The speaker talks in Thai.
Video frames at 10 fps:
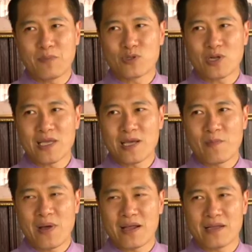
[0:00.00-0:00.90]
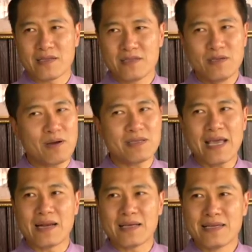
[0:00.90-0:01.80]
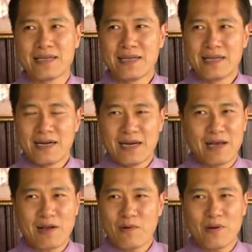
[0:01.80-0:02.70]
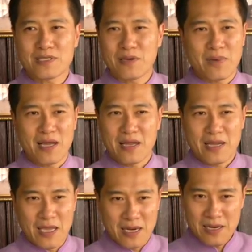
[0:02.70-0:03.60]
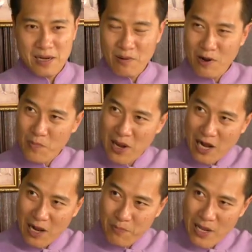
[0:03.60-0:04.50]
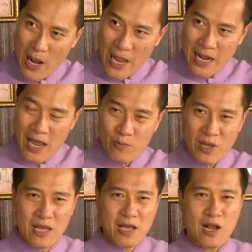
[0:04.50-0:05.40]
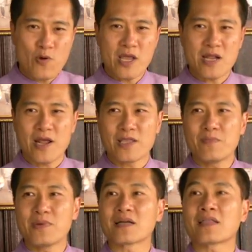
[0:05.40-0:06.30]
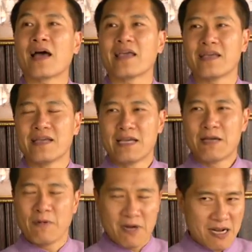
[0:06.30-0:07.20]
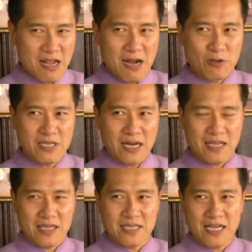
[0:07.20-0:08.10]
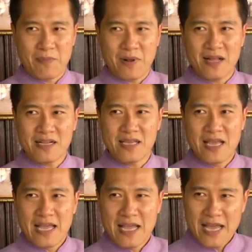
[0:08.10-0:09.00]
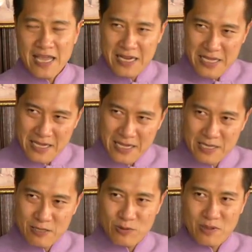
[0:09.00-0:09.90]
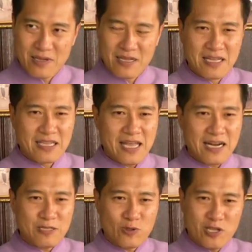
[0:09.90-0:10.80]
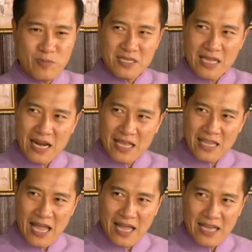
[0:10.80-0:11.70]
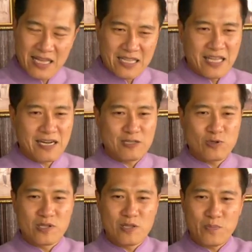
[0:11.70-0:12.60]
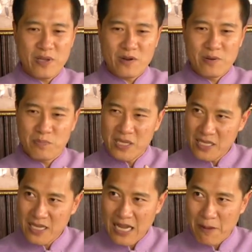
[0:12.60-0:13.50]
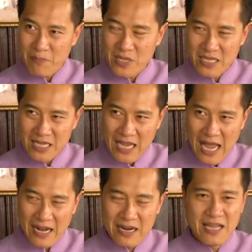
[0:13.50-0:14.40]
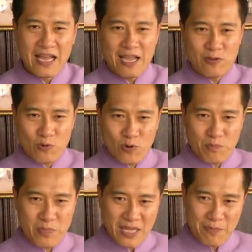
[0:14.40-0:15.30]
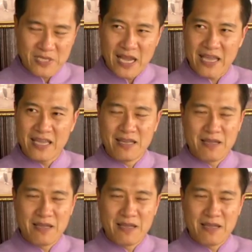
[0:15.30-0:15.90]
รัฐมนตรีเข้ามาเนี่ยเยอะแยะเลยแล้วเขาก็จะมาเห็นแล้วก็กงมากลับไปรายงานว่าเขาเห็นอะไรที่เมืองไทย เพราะฉะนั้นเราจัดกิจกรรมครั้งนี้ให้ดีที่สุด ทั้งในส่วนที่เป็นสาระฐานทั้งในส่วนที่เป็นพิธีกรรมพิธีการ ให้ทุกคนประทับใจ